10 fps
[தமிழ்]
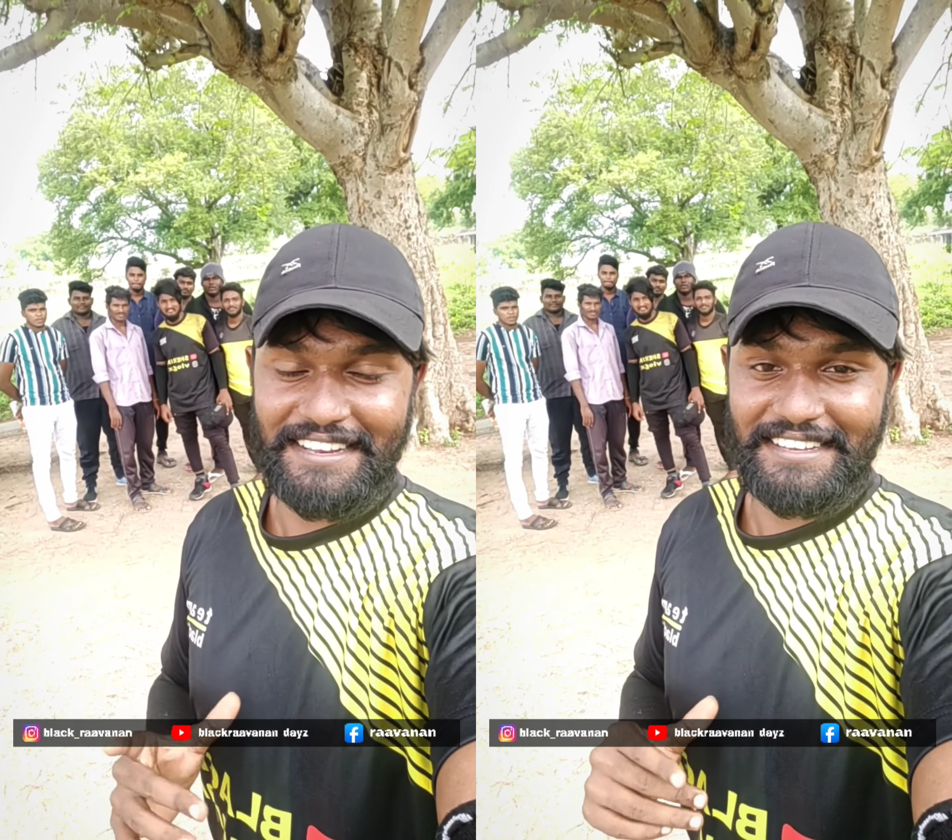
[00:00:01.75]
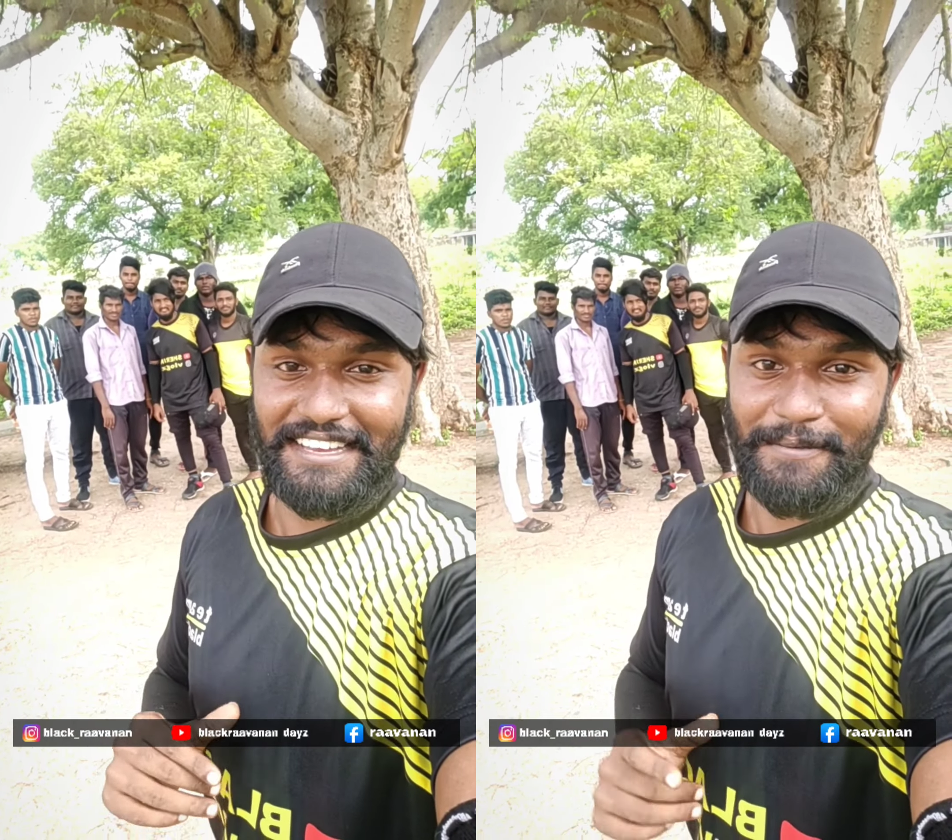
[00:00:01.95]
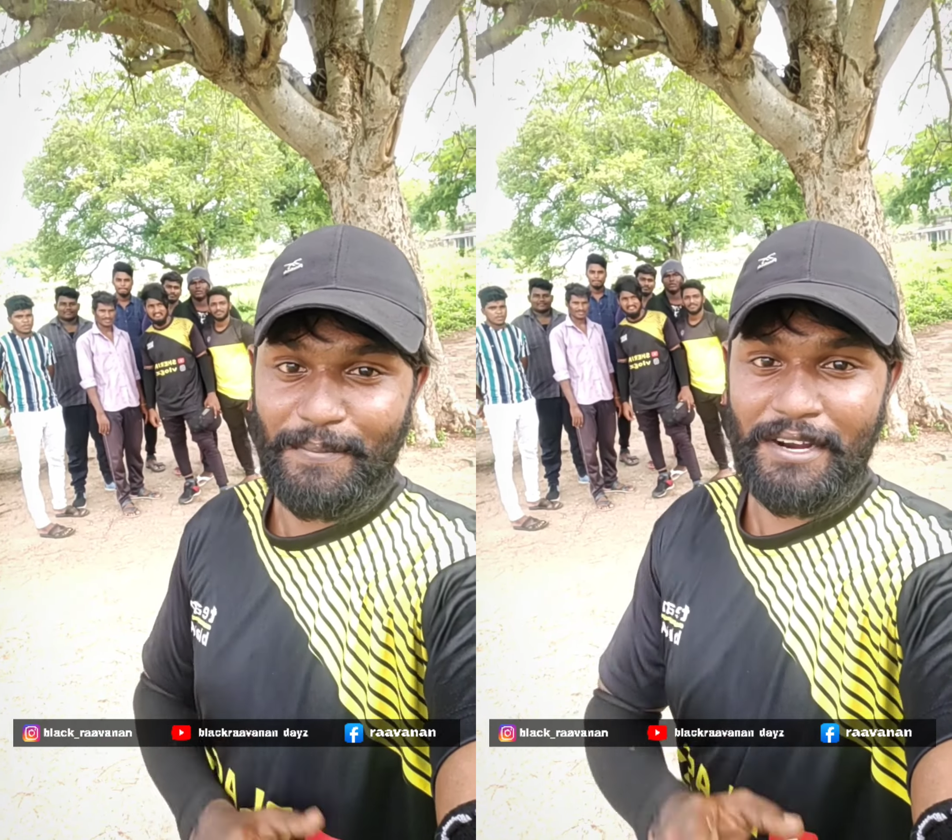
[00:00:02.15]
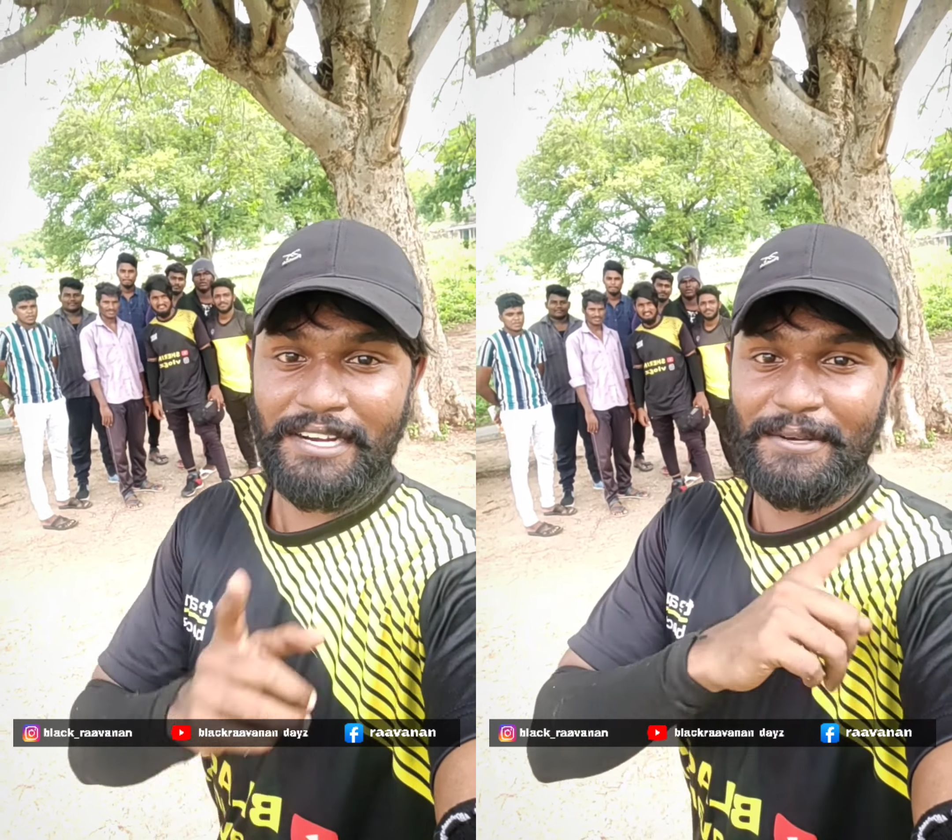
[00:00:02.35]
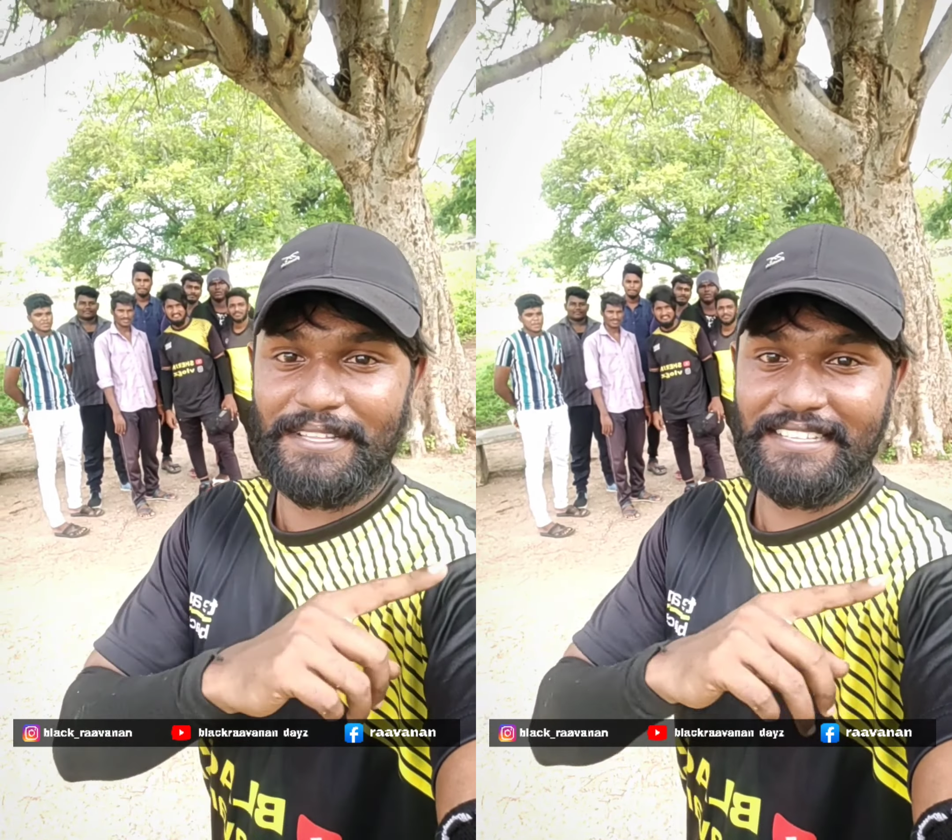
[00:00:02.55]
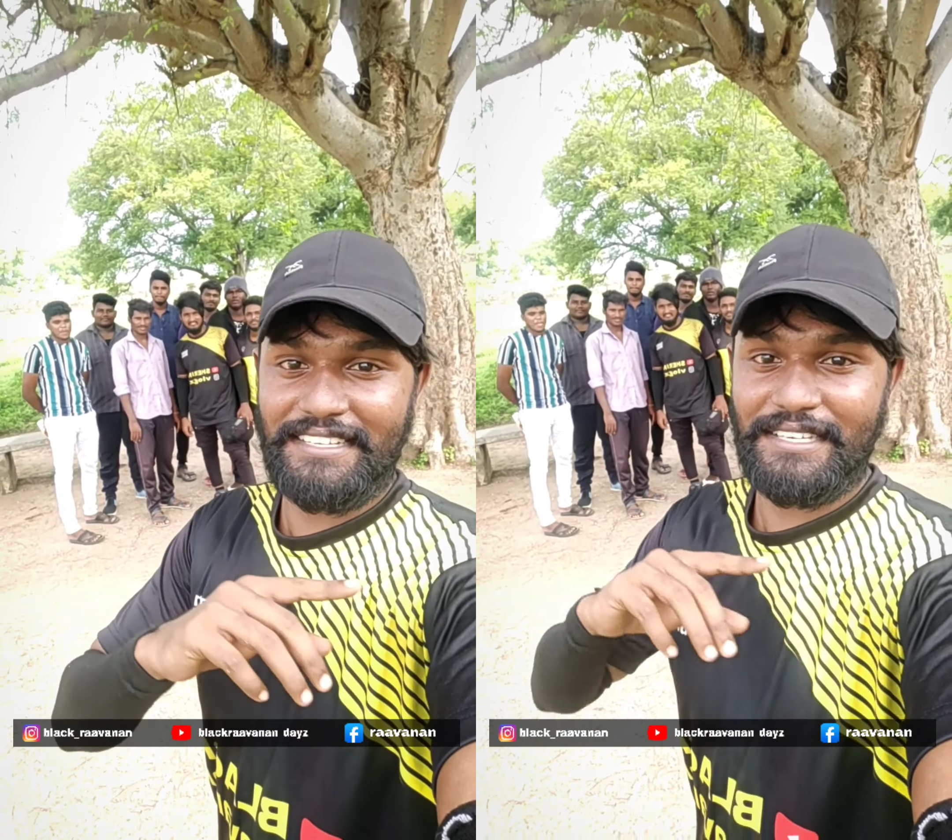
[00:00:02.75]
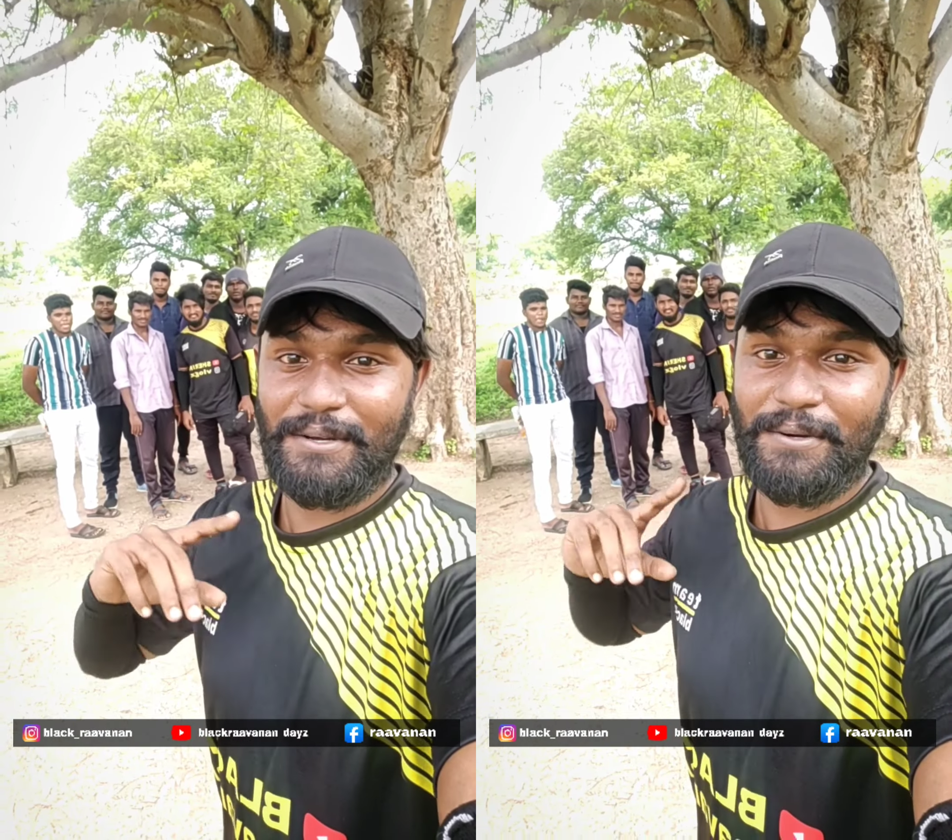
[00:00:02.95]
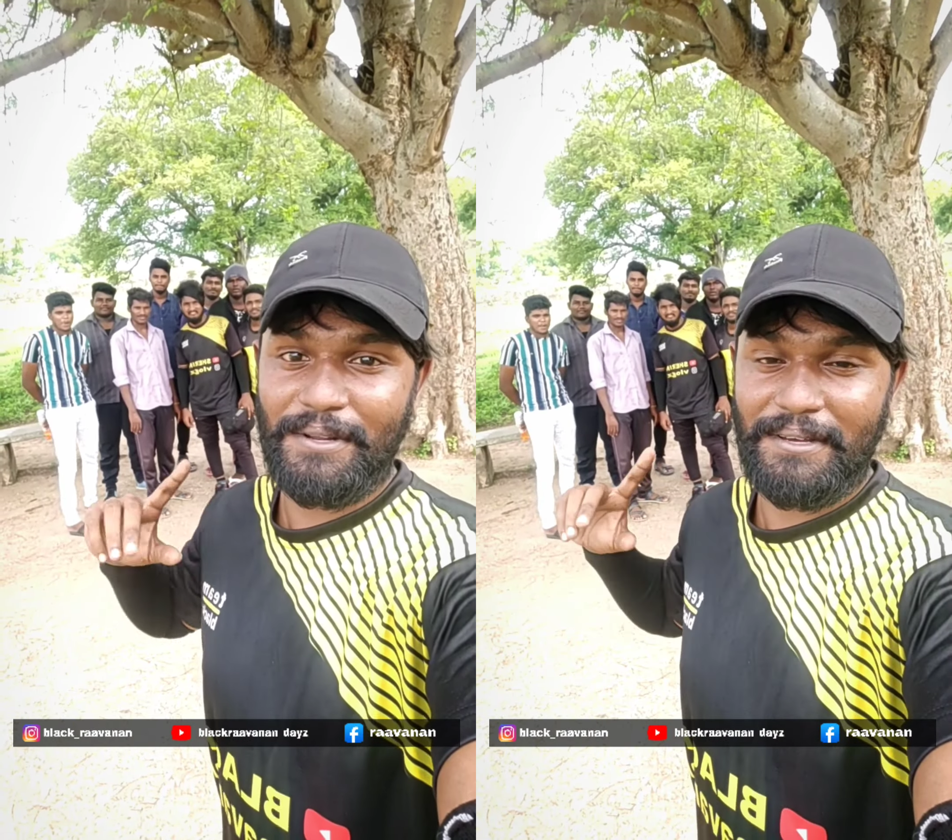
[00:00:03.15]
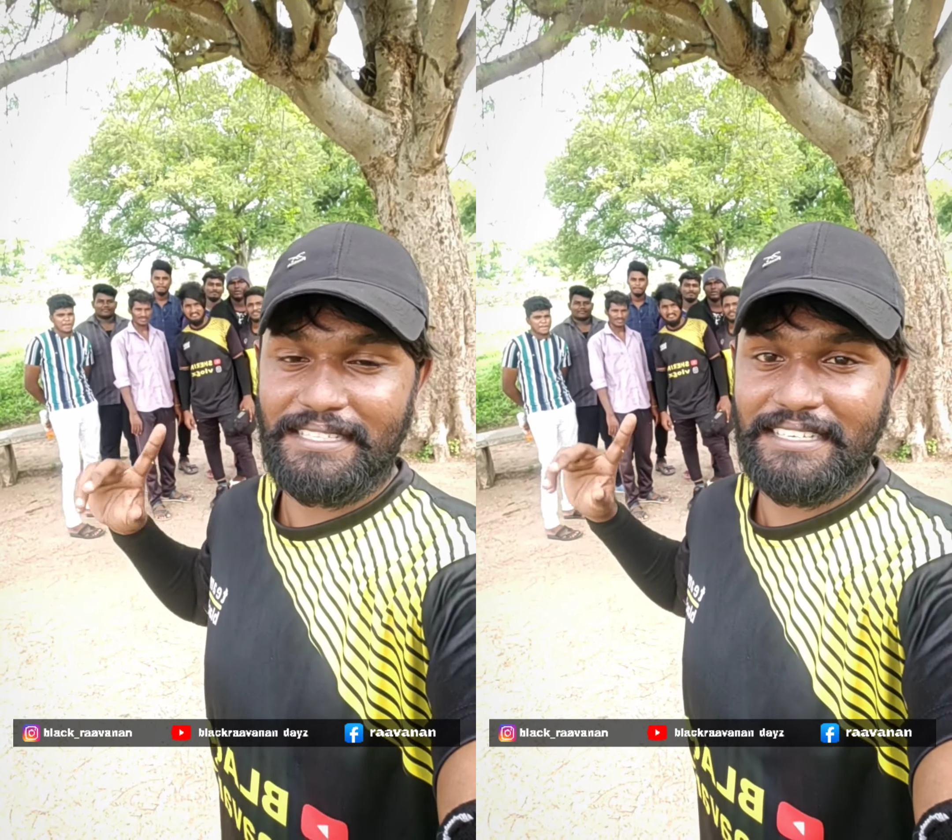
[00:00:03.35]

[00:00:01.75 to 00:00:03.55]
தான் இருக்கேன் போயிட்டு வந்தாச்சு கூட